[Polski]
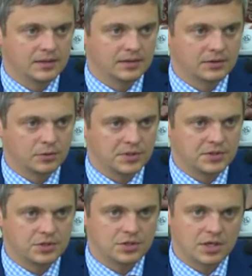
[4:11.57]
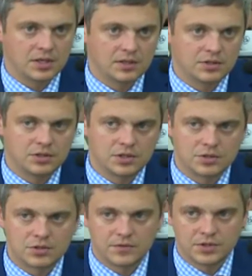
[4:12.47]
natomiast dzisiaj, dzisiaj
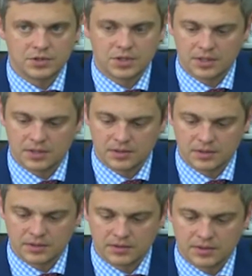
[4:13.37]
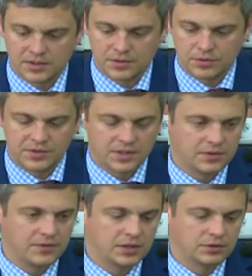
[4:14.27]
rzeczywiście jest to
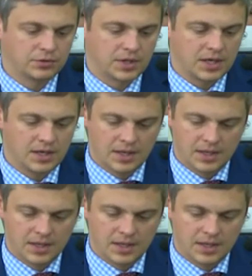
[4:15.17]
inicjatywa, która